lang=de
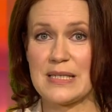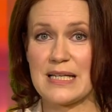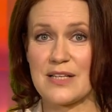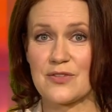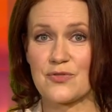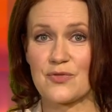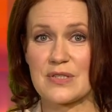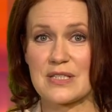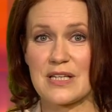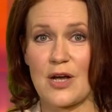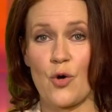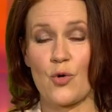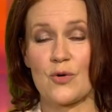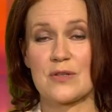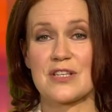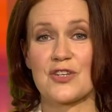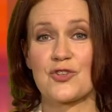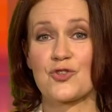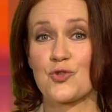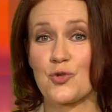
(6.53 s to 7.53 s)
Dazu ist auch
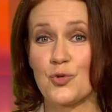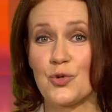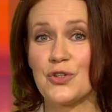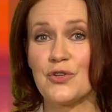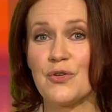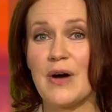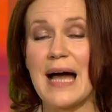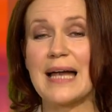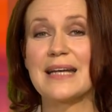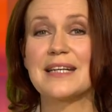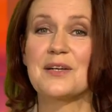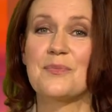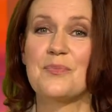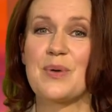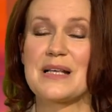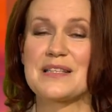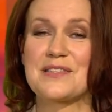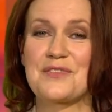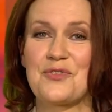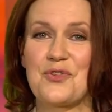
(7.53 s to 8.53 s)
unser Studio
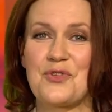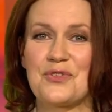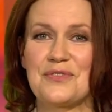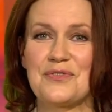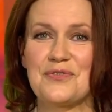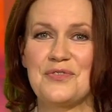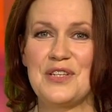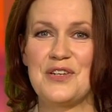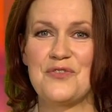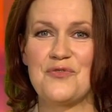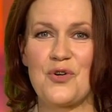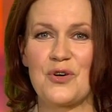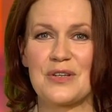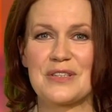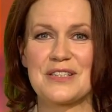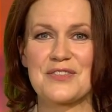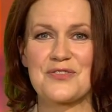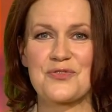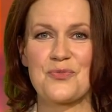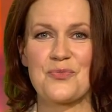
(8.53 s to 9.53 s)
angepasst worden. Viele Wochen
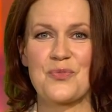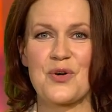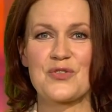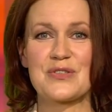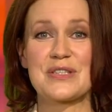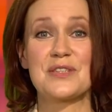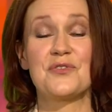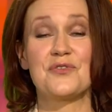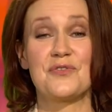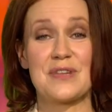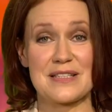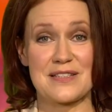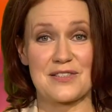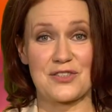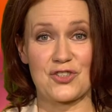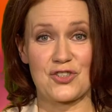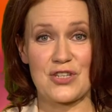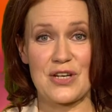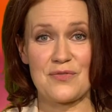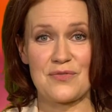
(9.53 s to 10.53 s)
des Umbaus sind fast
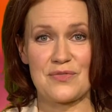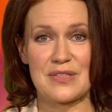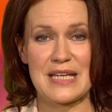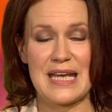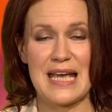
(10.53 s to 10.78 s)
geschafft.